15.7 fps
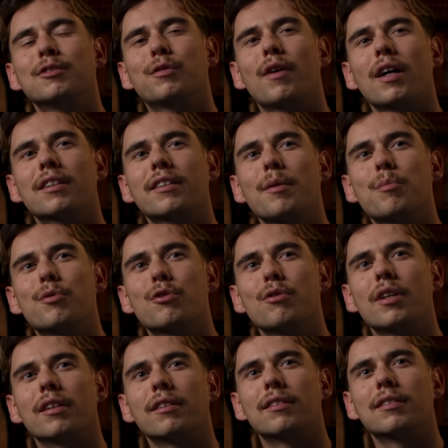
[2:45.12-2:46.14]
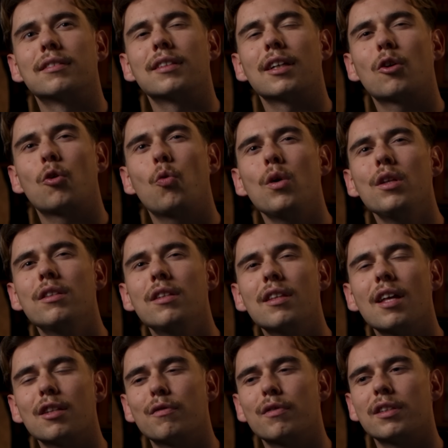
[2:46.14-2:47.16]
De facto é impressionante a
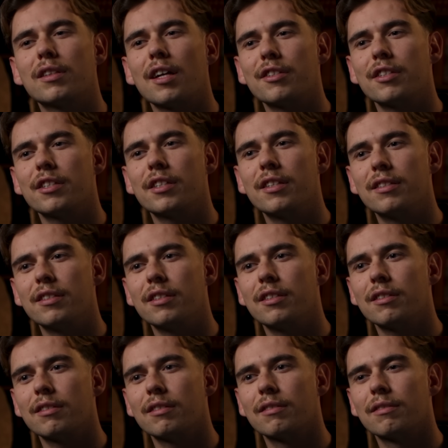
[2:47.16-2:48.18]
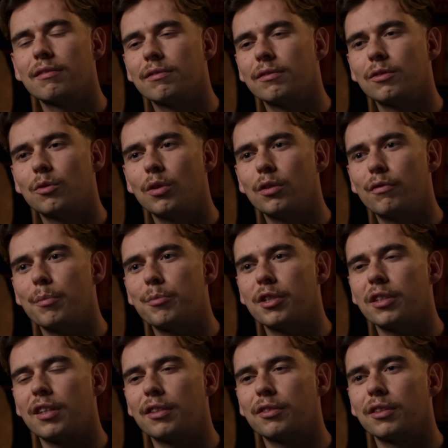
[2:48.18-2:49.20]
quantidade de vantagens que existe quando vamos
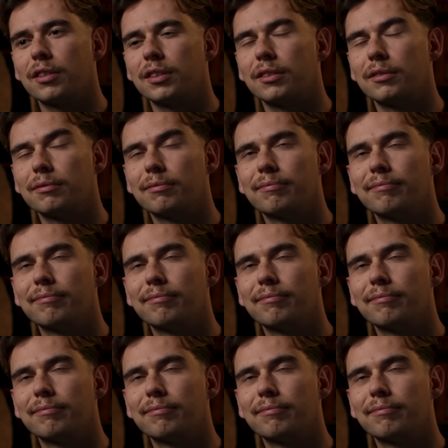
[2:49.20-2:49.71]
jantar sozinho.